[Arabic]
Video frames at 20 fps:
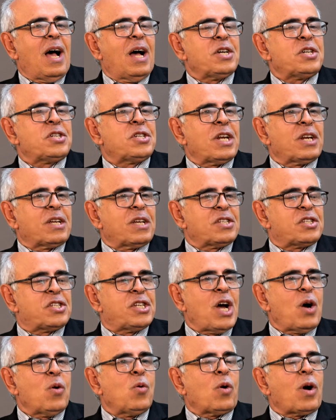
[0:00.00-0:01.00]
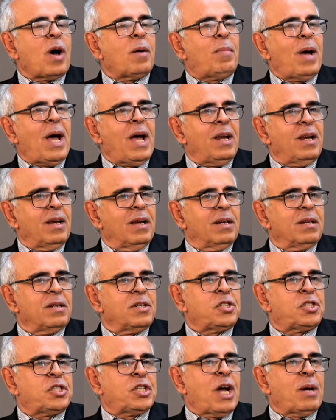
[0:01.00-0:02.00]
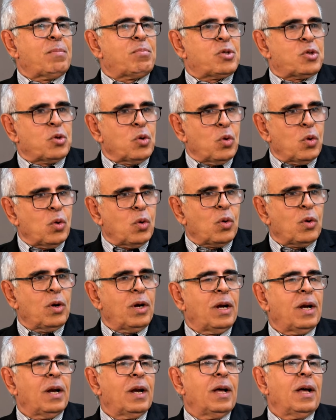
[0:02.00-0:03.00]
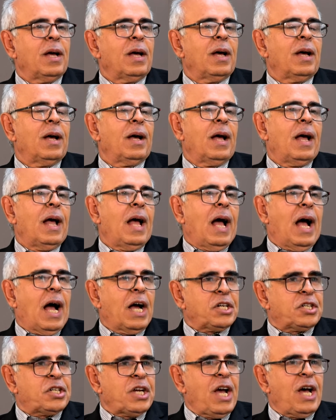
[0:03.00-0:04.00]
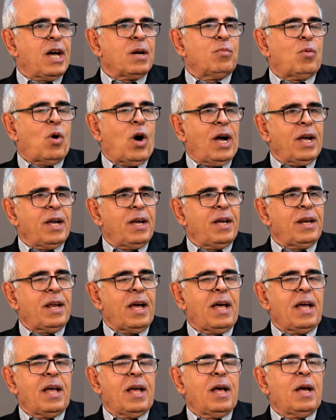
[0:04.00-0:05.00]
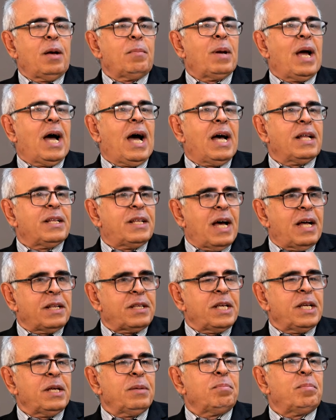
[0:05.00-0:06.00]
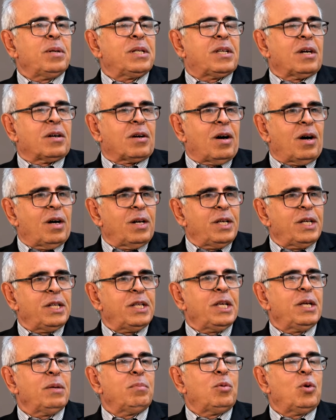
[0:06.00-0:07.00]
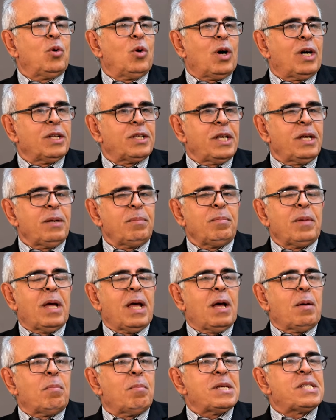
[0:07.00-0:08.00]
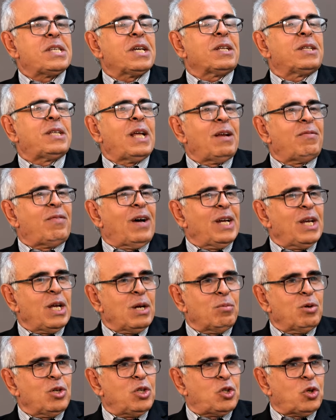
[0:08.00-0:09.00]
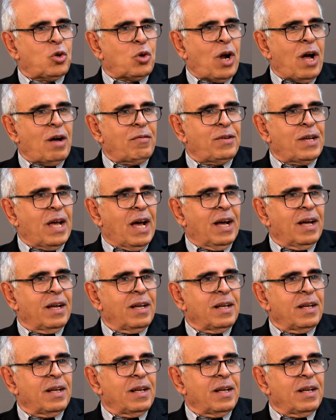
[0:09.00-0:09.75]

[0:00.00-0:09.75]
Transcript: الشركس جاءوا قبائل الشابسو والعشائر معينة بعاداتهم بتقاليدهم بلغتهم بس اختلف عليهم الجغرافيا